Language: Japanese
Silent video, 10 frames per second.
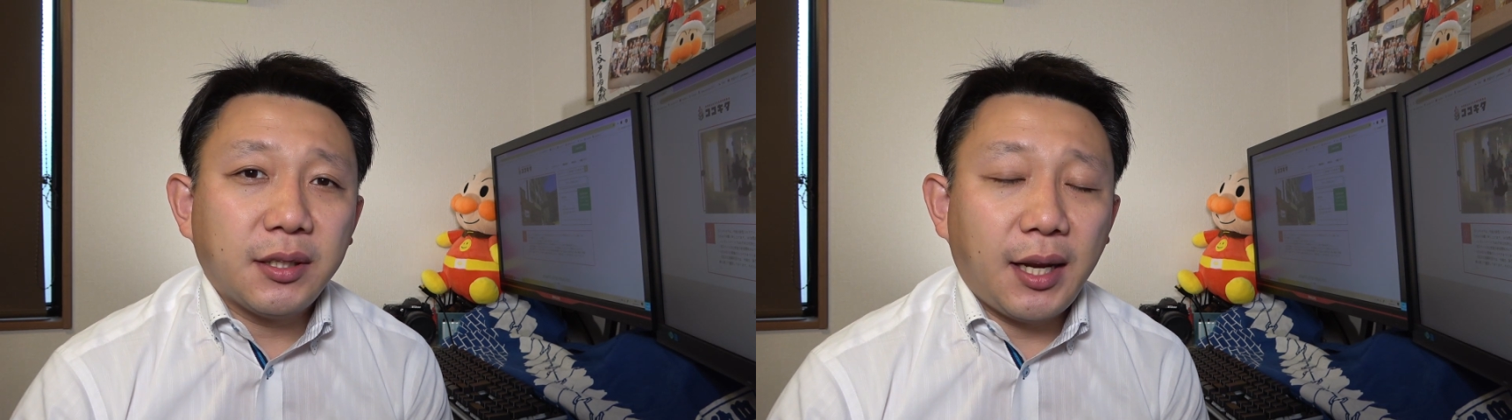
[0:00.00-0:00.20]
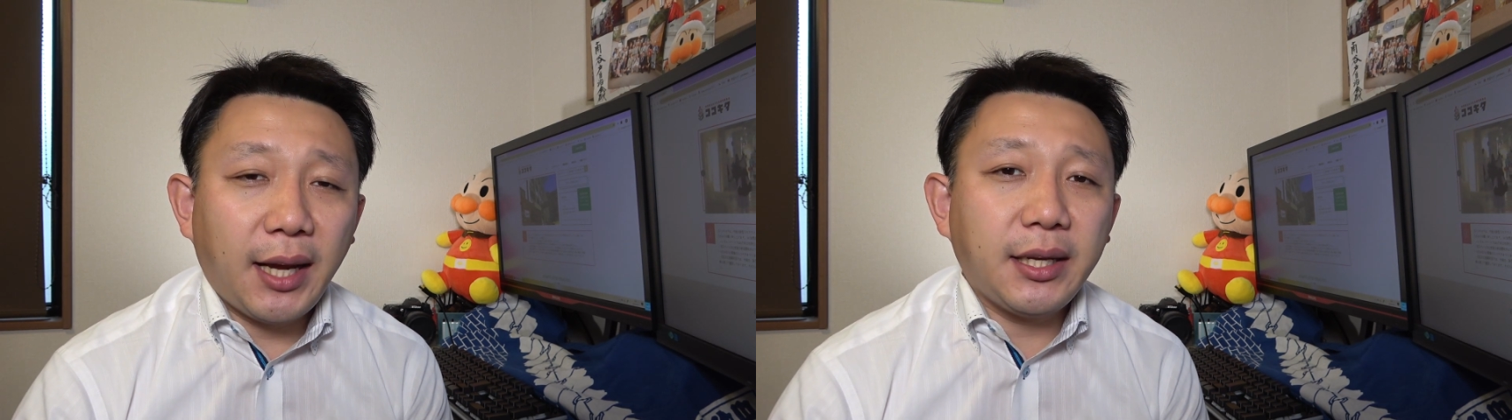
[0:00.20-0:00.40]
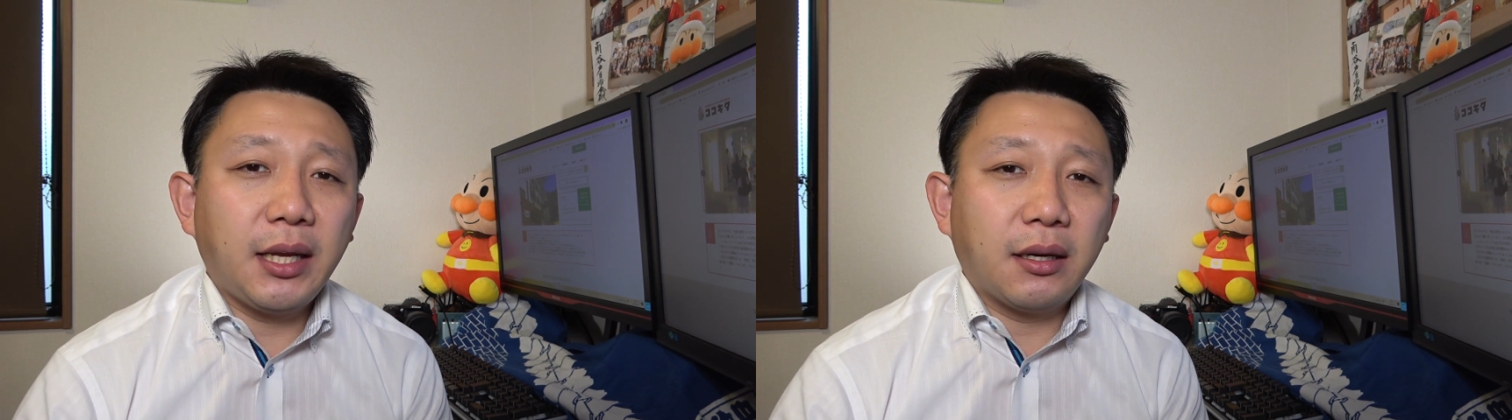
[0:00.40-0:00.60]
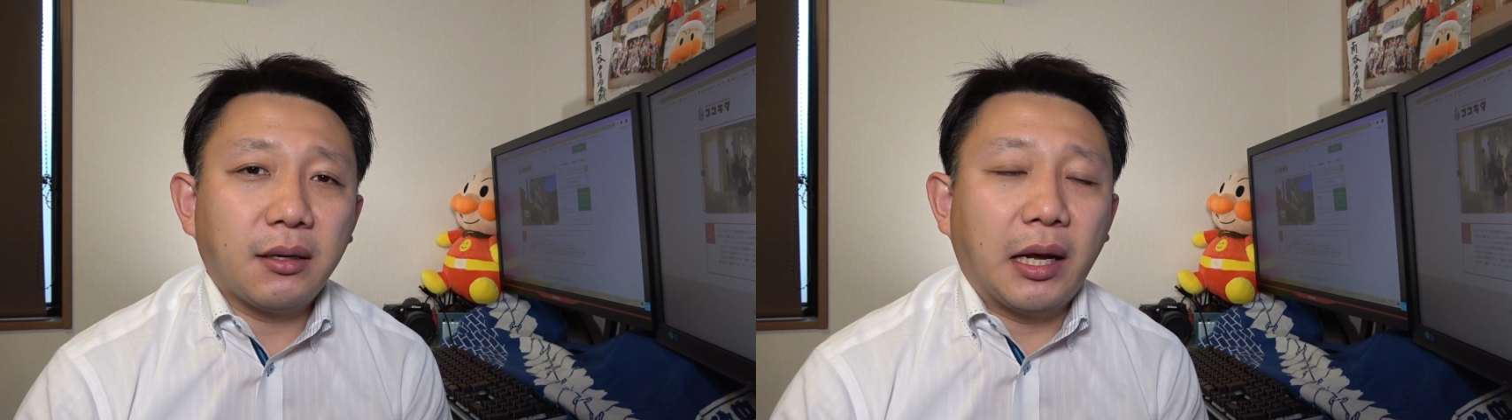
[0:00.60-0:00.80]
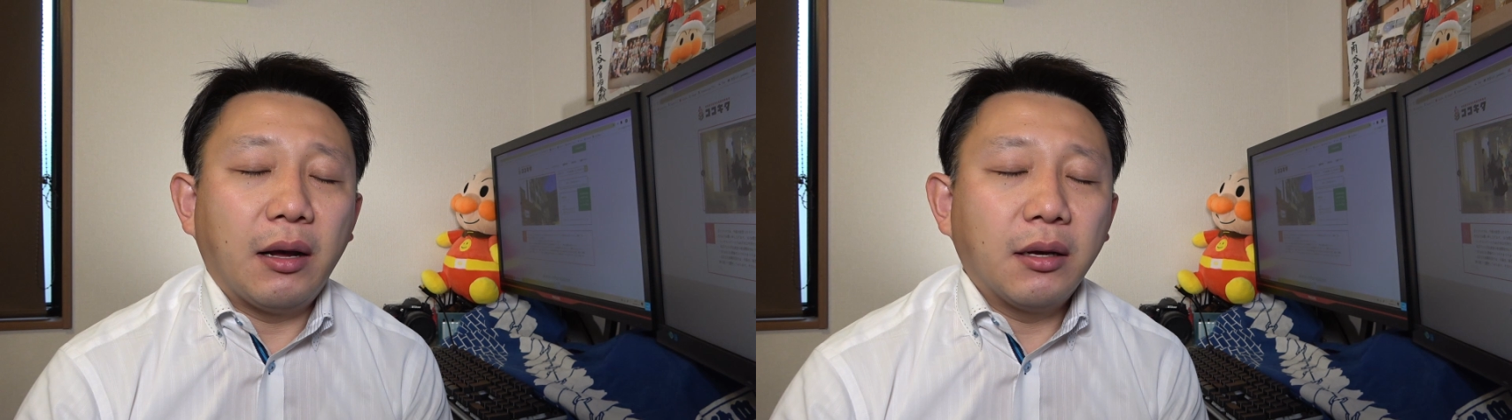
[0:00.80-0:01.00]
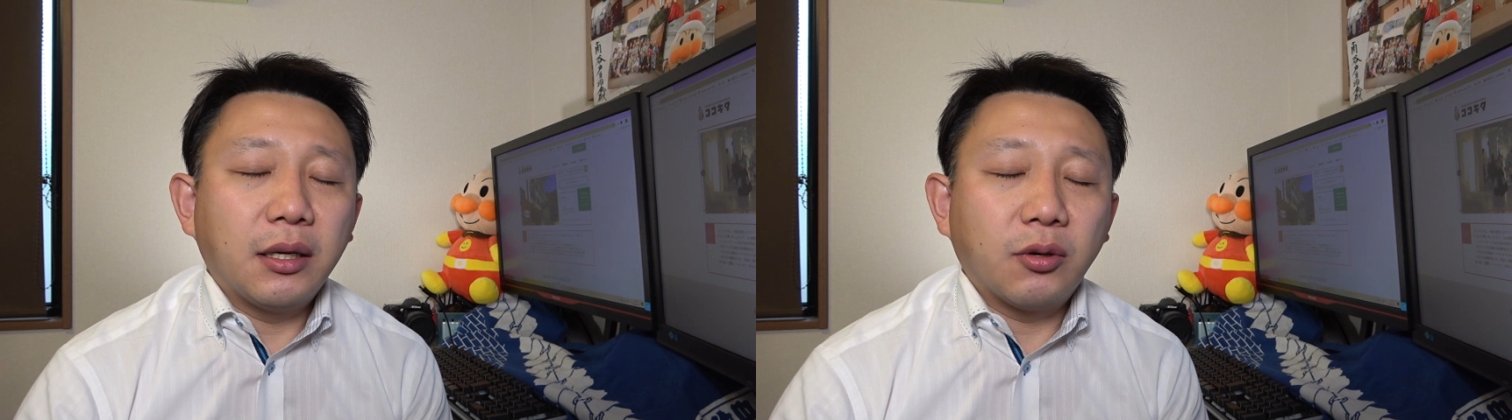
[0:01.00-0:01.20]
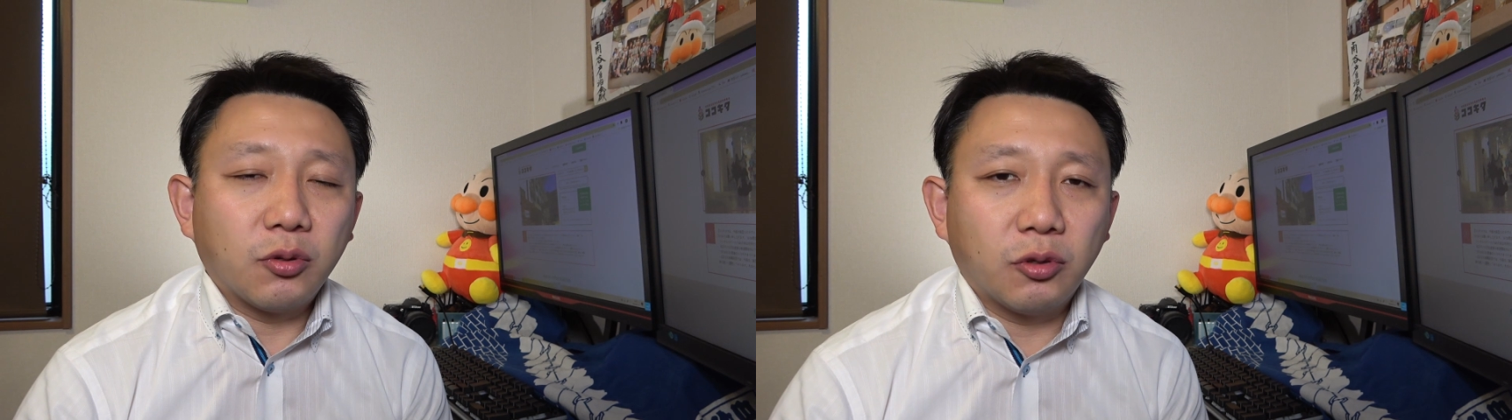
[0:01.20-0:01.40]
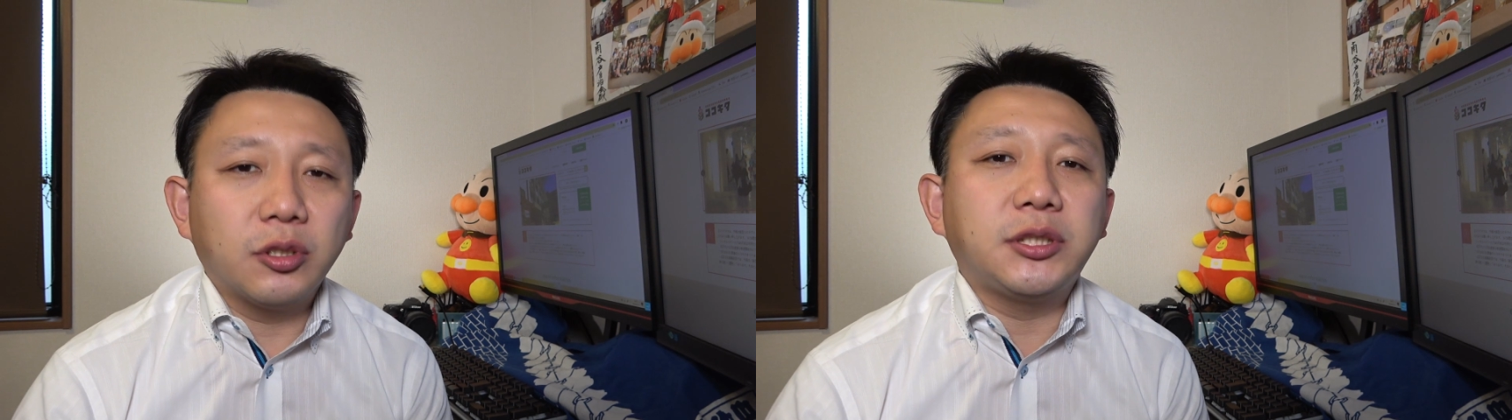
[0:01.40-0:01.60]
で、来年、あ
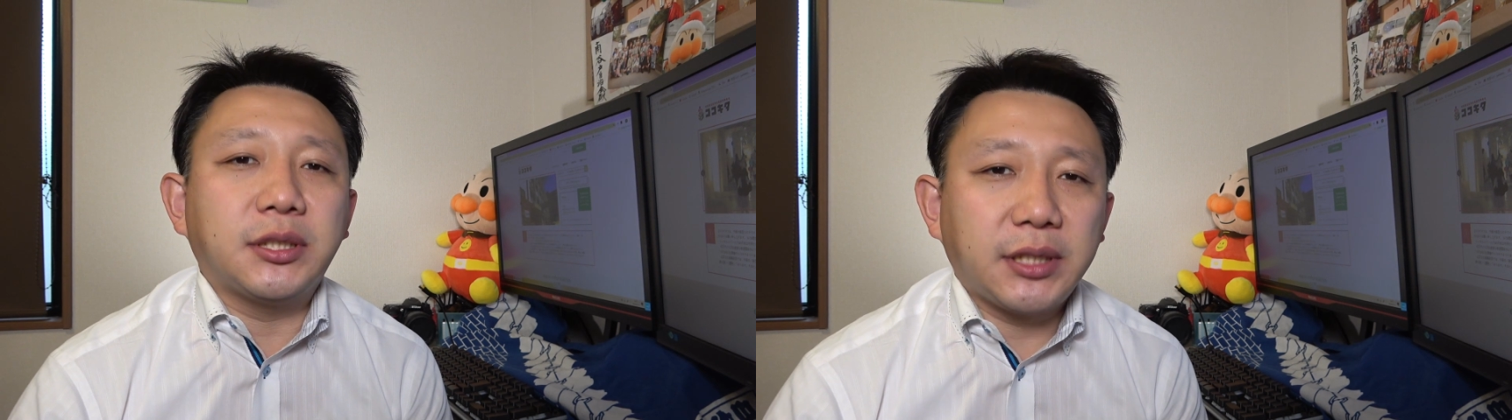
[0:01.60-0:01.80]
今年